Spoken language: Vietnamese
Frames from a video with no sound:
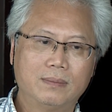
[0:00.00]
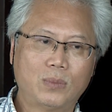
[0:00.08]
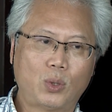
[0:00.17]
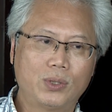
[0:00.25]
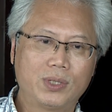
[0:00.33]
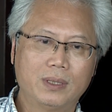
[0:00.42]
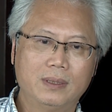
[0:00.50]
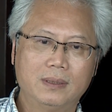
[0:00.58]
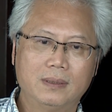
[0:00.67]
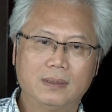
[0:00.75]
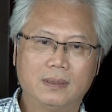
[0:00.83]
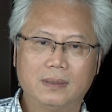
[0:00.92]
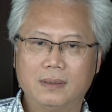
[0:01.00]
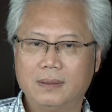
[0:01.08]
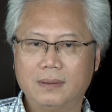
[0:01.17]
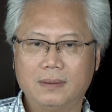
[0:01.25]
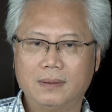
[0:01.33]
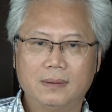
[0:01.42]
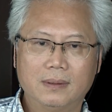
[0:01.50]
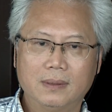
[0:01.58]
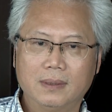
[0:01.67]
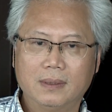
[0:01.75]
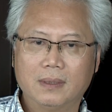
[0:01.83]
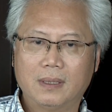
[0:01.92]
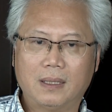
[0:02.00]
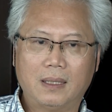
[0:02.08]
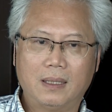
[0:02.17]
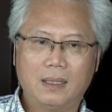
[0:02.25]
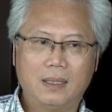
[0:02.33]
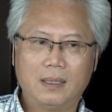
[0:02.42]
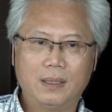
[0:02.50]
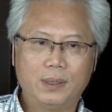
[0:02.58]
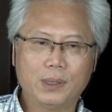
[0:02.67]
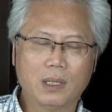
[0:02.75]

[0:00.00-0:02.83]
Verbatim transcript: mọi sự uh,